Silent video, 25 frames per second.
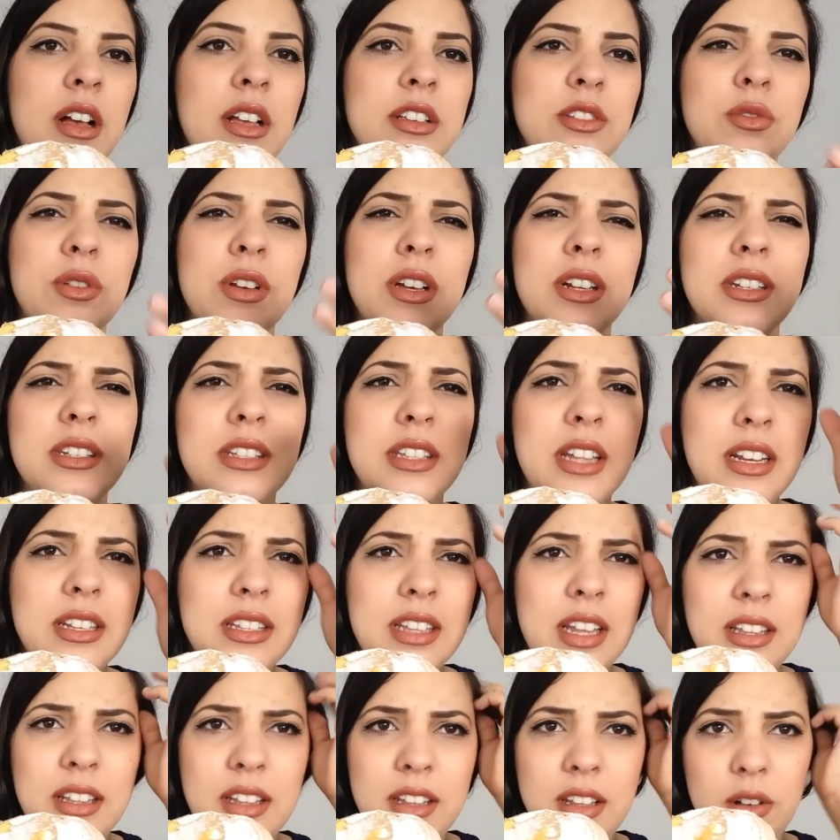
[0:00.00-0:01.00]
Açúcar
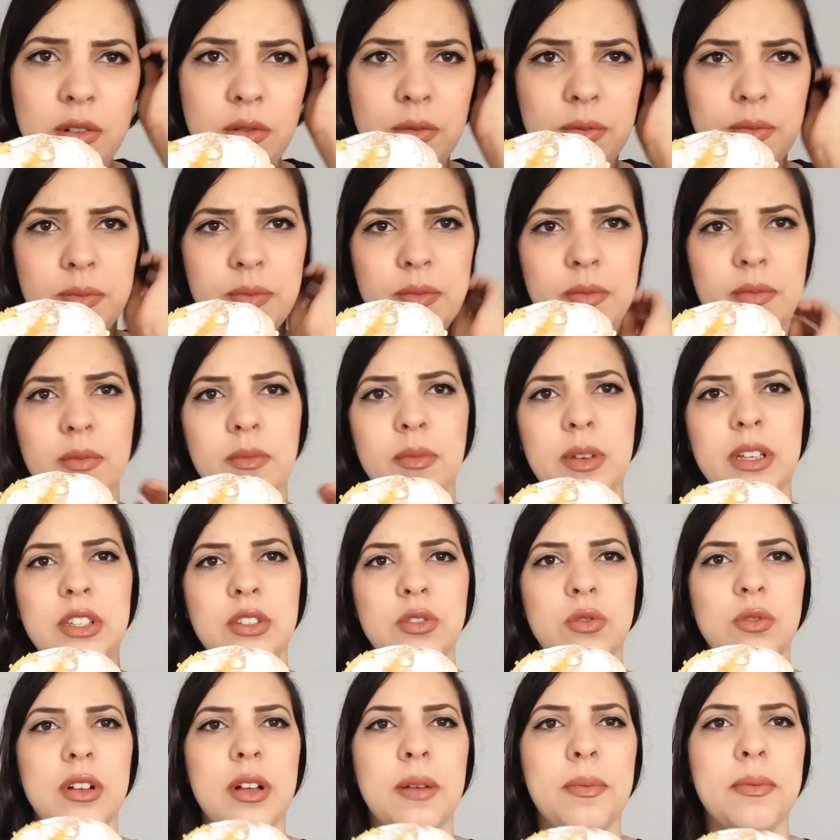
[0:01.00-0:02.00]
cristalizado não, um
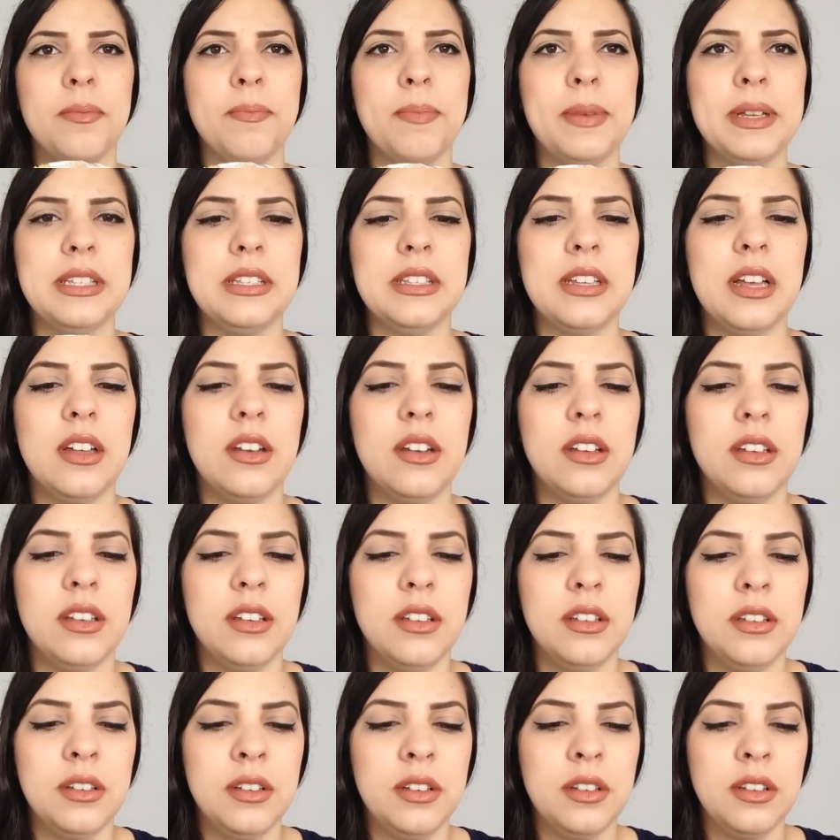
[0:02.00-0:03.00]
açúcar que passaram
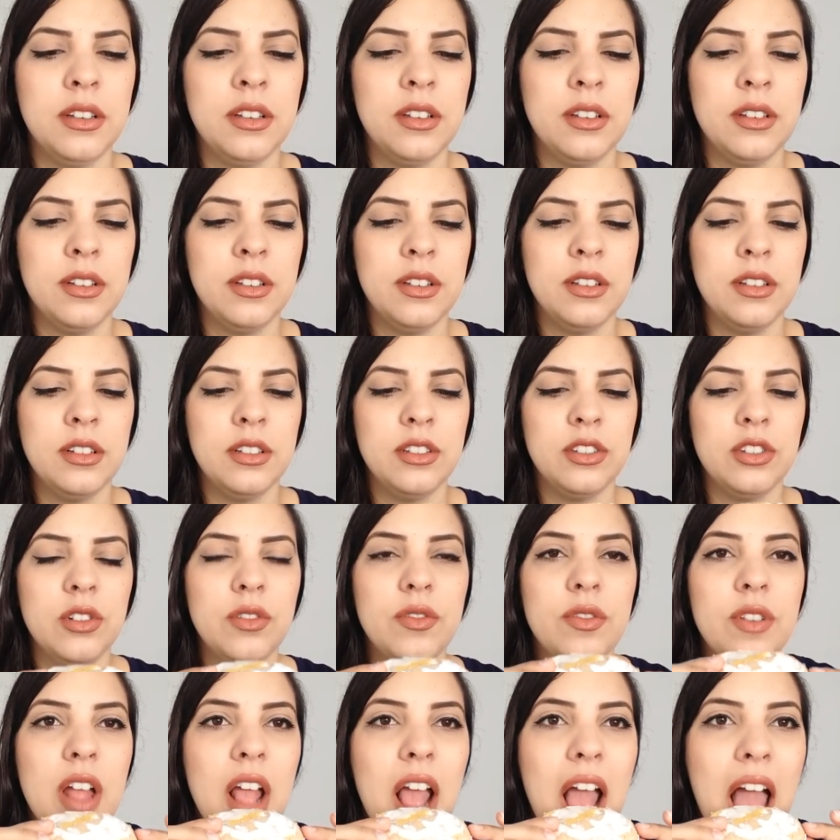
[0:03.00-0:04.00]
aí.
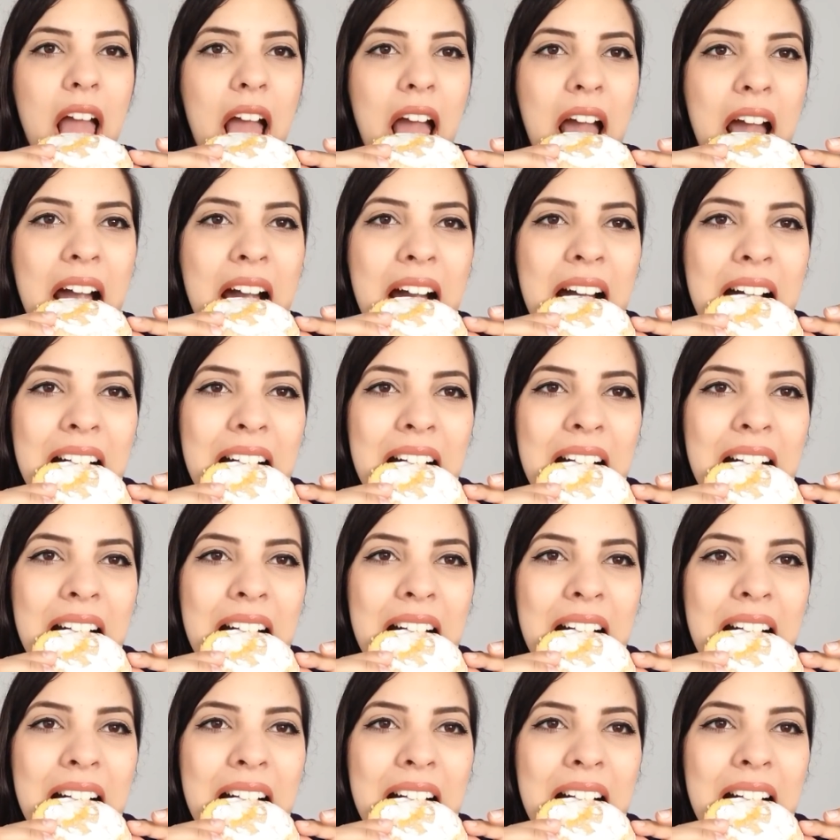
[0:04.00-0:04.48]
Deixa eu ver.